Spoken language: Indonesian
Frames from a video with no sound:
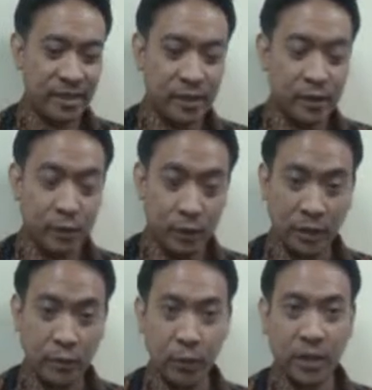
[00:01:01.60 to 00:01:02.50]
lah
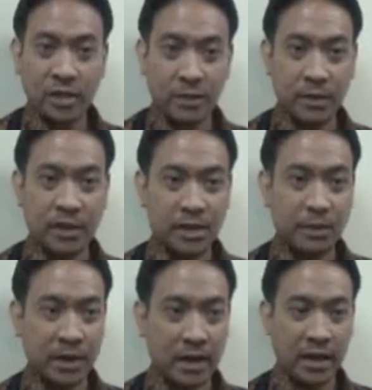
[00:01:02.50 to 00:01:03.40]
sudah dikumpulkan sama
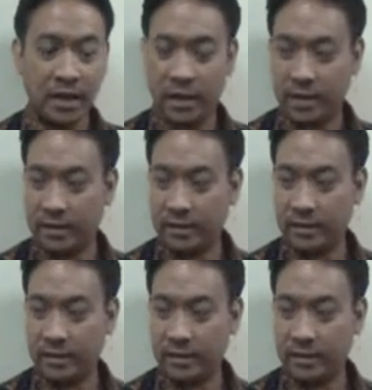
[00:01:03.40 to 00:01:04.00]
dinas perdagangan